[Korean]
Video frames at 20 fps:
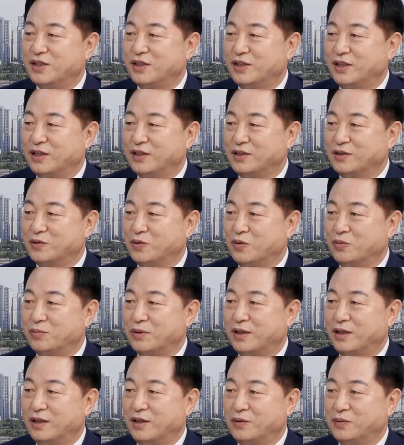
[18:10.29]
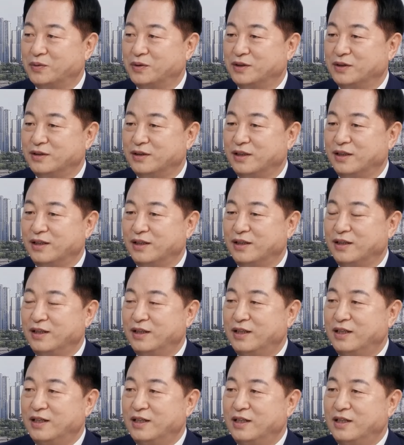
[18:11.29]
치열하게 지금 공방을 하고 있는데
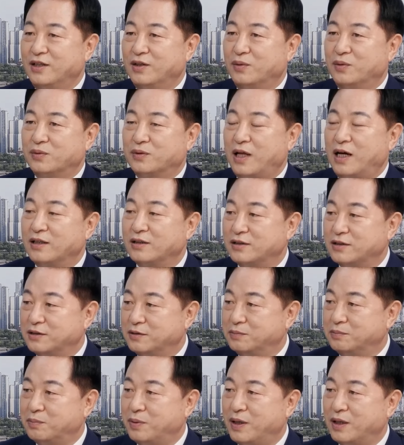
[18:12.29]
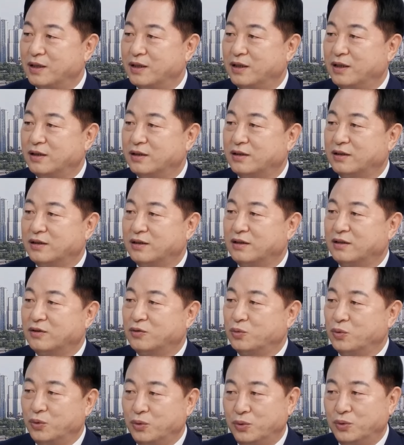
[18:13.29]
당권파가
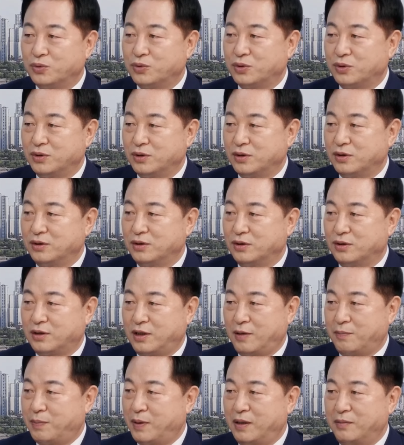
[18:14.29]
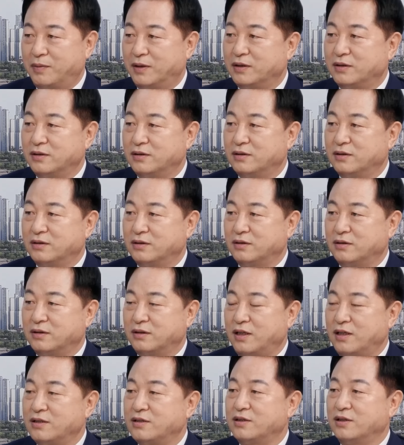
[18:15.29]
또 그 개파를 만드는
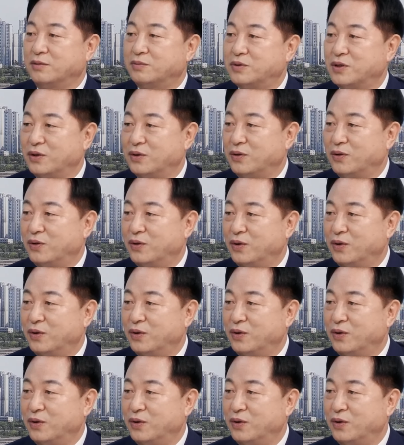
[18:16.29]
계신 없어요.